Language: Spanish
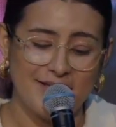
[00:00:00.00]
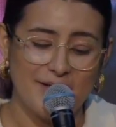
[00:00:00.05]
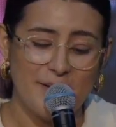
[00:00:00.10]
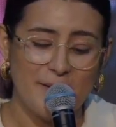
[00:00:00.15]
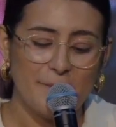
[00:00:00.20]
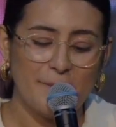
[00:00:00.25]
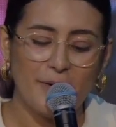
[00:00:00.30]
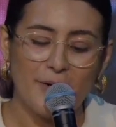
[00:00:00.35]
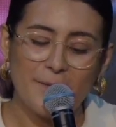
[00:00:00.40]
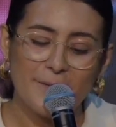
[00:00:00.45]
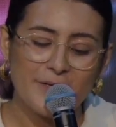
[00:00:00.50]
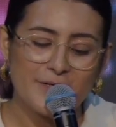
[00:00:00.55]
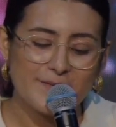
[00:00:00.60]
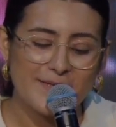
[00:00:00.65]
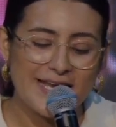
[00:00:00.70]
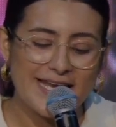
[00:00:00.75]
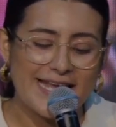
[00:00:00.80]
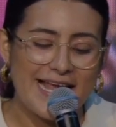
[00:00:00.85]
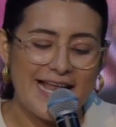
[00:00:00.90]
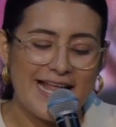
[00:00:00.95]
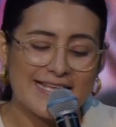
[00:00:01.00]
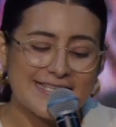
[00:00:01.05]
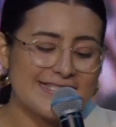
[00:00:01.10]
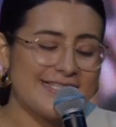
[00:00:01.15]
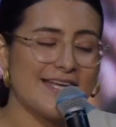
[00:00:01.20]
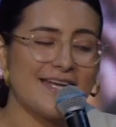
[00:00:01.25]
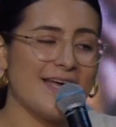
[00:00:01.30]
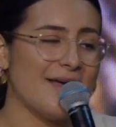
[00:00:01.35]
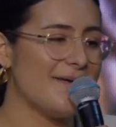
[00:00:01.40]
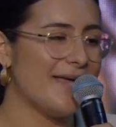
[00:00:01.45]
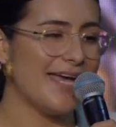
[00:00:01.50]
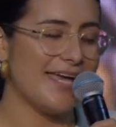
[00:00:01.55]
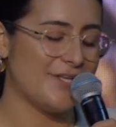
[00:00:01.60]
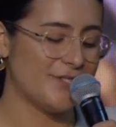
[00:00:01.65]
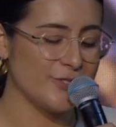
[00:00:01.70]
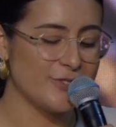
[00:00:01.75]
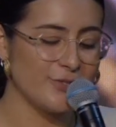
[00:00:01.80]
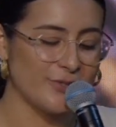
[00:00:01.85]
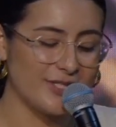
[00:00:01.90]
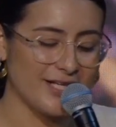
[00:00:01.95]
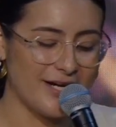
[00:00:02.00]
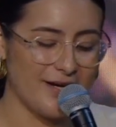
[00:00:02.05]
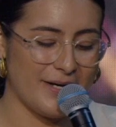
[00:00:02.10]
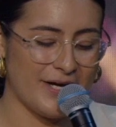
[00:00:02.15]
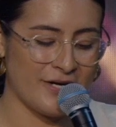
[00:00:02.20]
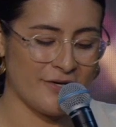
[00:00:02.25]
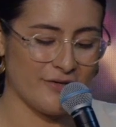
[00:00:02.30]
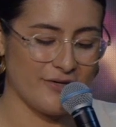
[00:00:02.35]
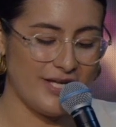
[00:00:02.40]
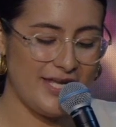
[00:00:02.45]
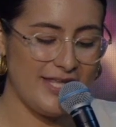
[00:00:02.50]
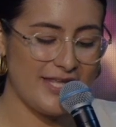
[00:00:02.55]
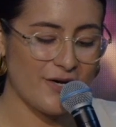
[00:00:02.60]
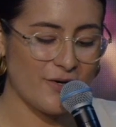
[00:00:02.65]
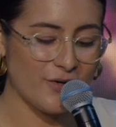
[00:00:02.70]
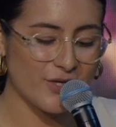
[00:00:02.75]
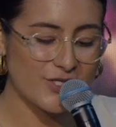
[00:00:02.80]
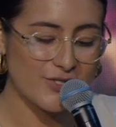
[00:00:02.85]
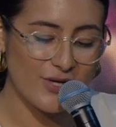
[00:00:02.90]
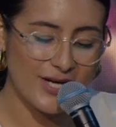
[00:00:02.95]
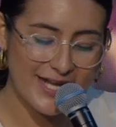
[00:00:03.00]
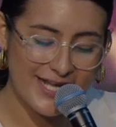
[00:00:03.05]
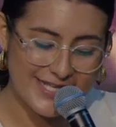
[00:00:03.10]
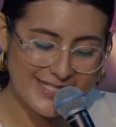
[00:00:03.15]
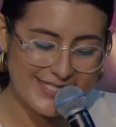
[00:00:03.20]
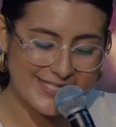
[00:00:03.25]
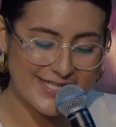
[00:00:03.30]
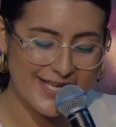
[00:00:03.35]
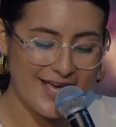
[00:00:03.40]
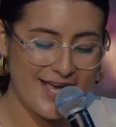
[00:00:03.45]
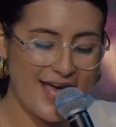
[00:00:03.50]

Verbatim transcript: Podemos ver que la anciana había hecho su trabajo y dejó su herencia